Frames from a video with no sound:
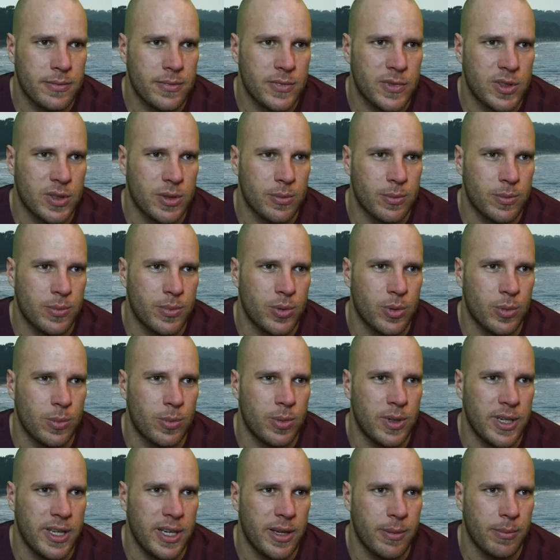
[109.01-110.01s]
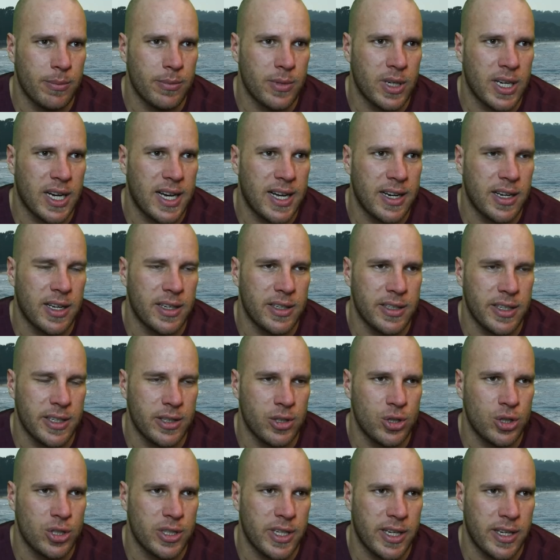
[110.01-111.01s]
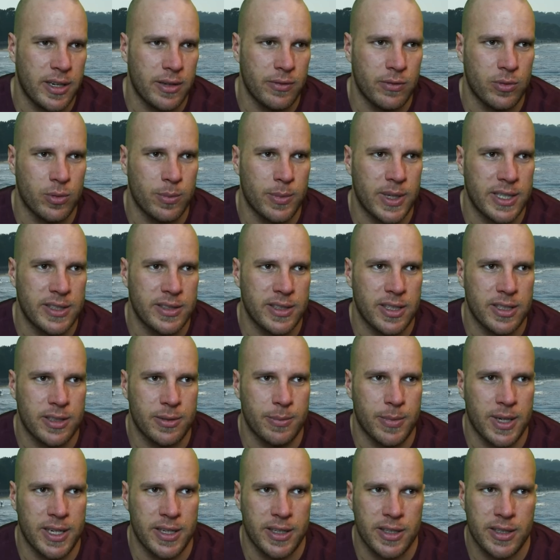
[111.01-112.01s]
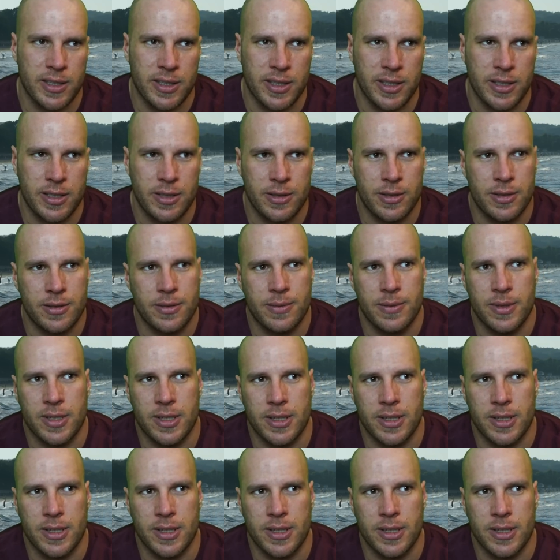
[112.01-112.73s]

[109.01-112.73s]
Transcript: so ein Problem, gerade an den Stellen, wo man es als Mann nicht kriegt.